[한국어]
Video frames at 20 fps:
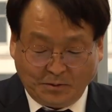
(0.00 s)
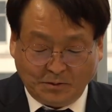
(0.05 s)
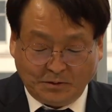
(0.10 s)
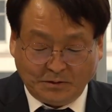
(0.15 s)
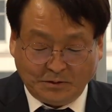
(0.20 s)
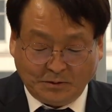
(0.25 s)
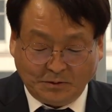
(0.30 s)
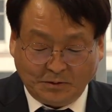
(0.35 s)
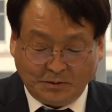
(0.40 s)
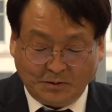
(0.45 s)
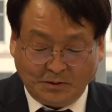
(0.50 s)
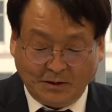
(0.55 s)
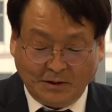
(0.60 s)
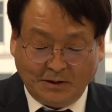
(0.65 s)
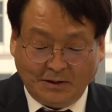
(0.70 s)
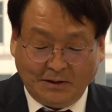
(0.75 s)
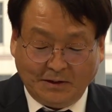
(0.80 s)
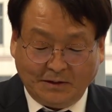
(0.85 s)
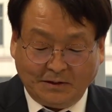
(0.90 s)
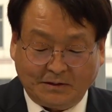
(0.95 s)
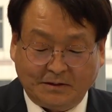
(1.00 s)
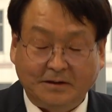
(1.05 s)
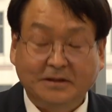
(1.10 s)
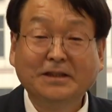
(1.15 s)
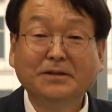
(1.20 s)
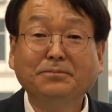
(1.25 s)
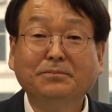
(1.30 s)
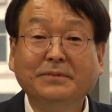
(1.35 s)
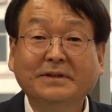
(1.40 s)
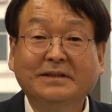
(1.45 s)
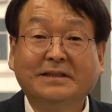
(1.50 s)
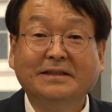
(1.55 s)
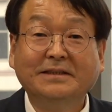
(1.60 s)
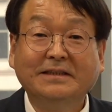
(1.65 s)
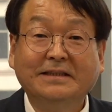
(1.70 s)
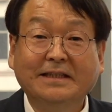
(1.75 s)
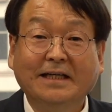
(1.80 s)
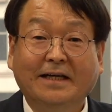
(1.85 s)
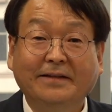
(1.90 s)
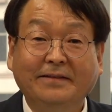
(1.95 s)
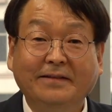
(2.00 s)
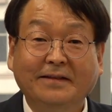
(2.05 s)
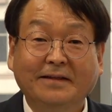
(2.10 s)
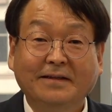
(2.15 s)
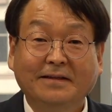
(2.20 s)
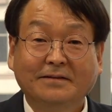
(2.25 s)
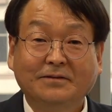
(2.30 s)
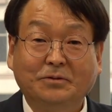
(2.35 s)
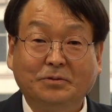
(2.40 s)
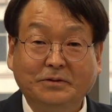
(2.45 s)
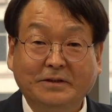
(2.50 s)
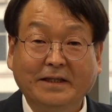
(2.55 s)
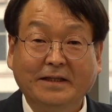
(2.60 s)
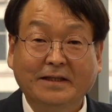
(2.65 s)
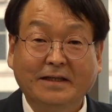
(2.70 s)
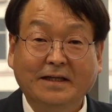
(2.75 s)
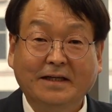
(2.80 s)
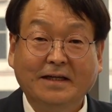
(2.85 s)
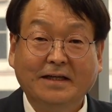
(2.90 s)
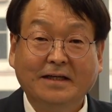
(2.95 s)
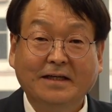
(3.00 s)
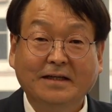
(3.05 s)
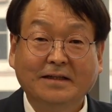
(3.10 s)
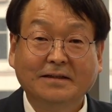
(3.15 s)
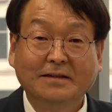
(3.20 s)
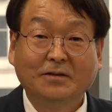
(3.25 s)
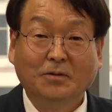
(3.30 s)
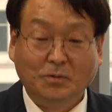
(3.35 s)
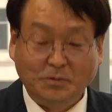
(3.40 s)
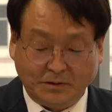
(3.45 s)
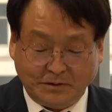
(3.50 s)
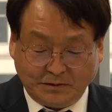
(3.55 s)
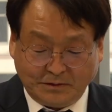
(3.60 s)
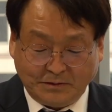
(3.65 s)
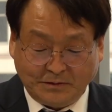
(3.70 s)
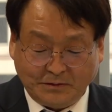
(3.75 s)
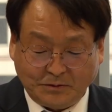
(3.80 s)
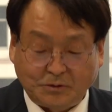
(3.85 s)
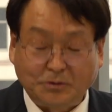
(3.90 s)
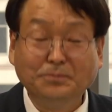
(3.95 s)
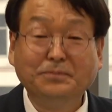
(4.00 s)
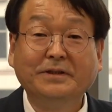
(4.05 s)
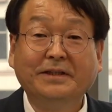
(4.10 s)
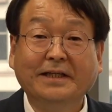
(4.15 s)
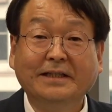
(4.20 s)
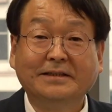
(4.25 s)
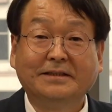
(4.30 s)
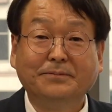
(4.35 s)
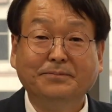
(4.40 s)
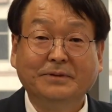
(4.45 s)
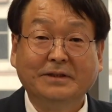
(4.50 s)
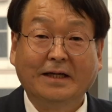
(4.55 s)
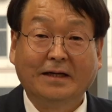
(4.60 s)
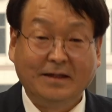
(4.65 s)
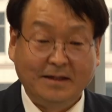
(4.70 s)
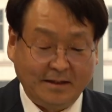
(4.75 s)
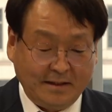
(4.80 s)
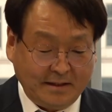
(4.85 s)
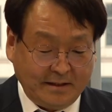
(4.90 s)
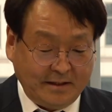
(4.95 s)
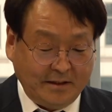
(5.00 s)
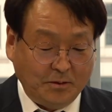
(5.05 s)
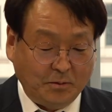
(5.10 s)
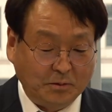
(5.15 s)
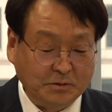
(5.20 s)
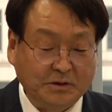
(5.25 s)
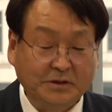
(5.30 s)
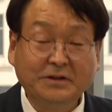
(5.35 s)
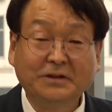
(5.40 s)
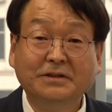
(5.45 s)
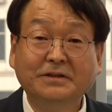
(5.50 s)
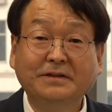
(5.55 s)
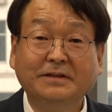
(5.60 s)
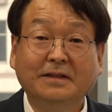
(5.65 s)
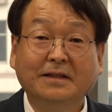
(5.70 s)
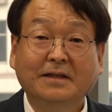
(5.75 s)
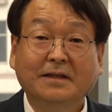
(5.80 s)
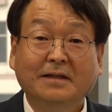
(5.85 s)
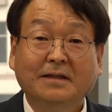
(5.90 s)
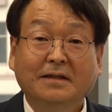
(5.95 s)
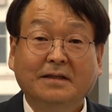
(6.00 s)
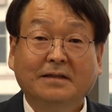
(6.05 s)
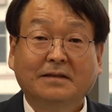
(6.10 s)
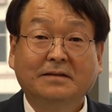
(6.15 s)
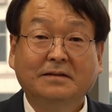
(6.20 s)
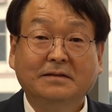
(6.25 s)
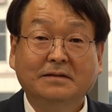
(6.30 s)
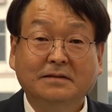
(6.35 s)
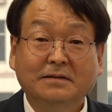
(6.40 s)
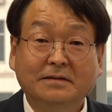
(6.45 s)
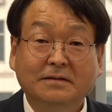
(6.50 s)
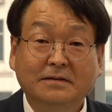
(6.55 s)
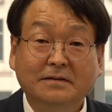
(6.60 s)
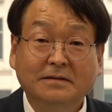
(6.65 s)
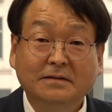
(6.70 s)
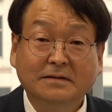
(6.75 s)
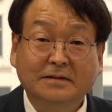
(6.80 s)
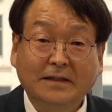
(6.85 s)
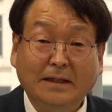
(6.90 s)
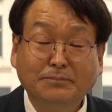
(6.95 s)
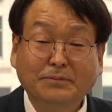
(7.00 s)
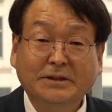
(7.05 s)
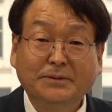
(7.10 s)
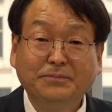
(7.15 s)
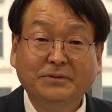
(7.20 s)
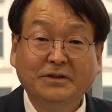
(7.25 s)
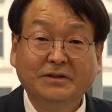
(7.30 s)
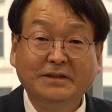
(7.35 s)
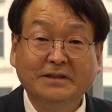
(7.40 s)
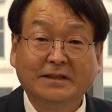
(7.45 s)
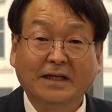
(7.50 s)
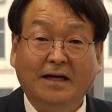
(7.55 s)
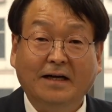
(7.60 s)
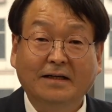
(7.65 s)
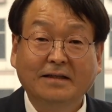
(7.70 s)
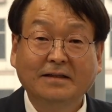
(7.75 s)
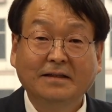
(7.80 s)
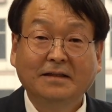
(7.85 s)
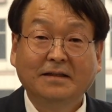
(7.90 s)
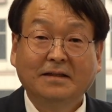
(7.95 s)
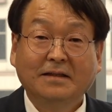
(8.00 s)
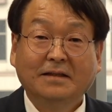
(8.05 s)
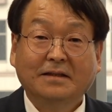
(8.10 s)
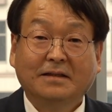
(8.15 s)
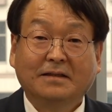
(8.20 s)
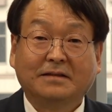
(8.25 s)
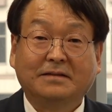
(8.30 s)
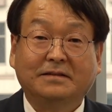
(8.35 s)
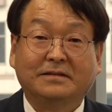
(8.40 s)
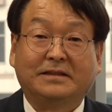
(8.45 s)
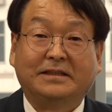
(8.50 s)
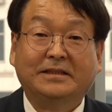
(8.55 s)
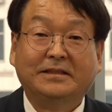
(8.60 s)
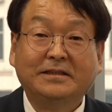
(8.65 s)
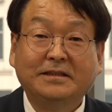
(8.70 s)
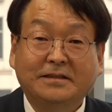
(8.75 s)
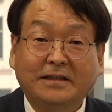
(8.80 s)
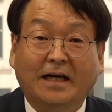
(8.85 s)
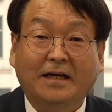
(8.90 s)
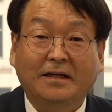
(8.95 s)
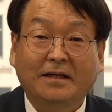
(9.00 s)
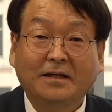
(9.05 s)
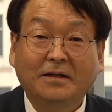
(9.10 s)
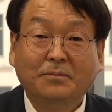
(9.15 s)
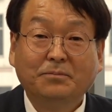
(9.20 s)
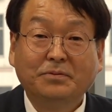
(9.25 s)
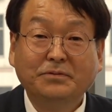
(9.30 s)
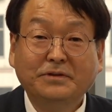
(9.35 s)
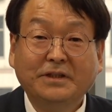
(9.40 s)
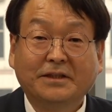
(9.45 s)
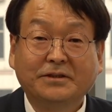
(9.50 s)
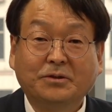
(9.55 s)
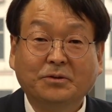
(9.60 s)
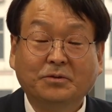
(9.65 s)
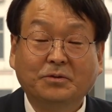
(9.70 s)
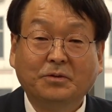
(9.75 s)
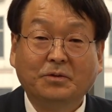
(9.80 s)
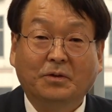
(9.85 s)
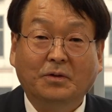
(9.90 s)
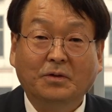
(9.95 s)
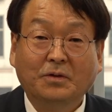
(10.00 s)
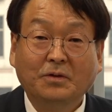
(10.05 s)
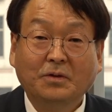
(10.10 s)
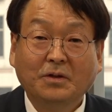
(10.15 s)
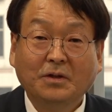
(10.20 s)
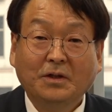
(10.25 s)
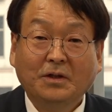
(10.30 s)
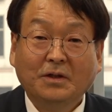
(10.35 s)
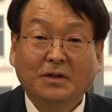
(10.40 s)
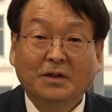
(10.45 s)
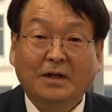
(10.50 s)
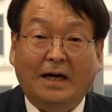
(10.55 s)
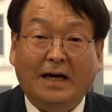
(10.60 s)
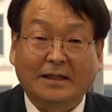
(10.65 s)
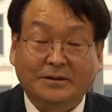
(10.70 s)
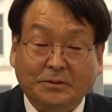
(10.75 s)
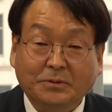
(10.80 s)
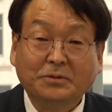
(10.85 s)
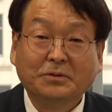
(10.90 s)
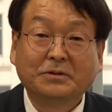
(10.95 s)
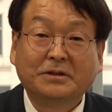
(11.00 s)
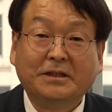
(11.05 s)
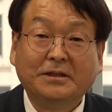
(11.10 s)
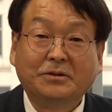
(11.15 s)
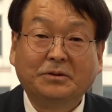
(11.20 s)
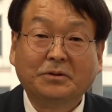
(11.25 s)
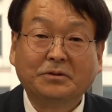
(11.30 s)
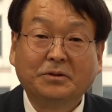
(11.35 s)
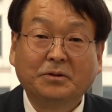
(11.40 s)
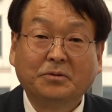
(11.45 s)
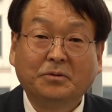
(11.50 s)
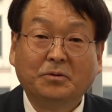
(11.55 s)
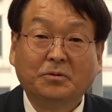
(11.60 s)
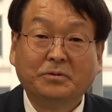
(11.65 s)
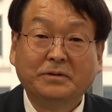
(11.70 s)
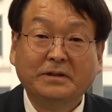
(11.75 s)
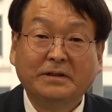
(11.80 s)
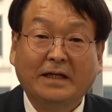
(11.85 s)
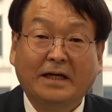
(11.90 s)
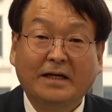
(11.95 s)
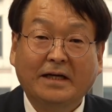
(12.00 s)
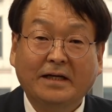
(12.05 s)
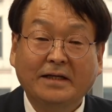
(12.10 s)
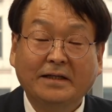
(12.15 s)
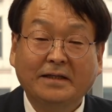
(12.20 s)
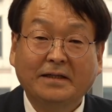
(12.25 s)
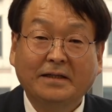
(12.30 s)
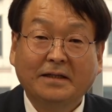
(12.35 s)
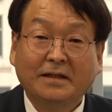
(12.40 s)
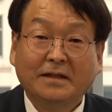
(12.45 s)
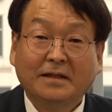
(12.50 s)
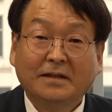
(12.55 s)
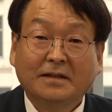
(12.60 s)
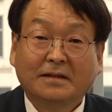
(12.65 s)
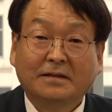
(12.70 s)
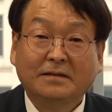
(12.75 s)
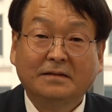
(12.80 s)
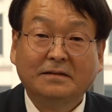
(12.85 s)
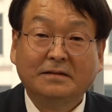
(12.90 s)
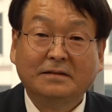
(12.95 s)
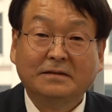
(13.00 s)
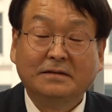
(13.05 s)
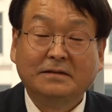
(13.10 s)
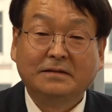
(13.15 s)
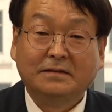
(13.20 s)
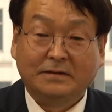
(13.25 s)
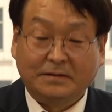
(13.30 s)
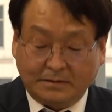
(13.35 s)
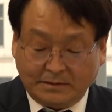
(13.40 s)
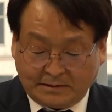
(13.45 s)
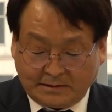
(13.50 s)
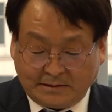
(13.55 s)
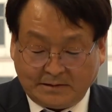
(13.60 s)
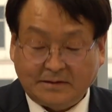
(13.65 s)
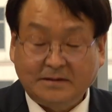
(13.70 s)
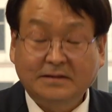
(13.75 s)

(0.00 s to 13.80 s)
오늘도 그 흥미진지한 주제가 오늘 준비되어 있습니다. 예, 오늘은 그 30년 이상 그 디지털 분야 쪽으로 아주 기초적으로 우리나라에 그